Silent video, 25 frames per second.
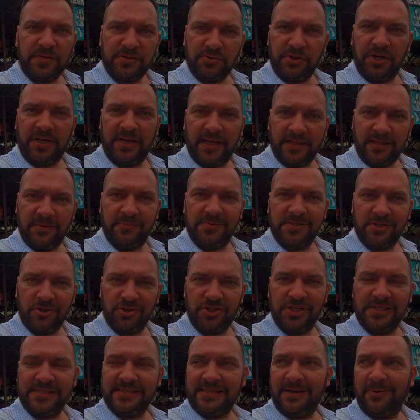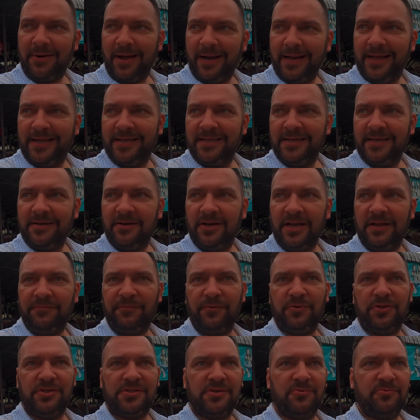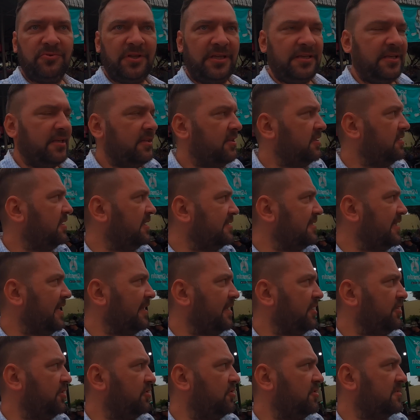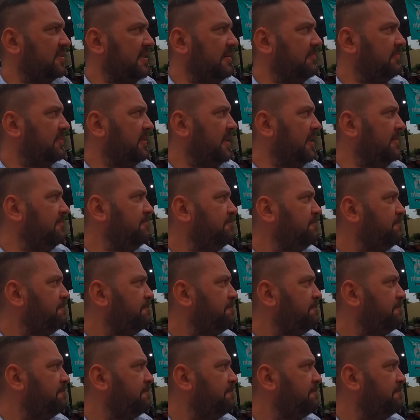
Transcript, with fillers: z których chętnie bym skorzystał, ale grejpfruty są tutaj nieznane, niedostępne.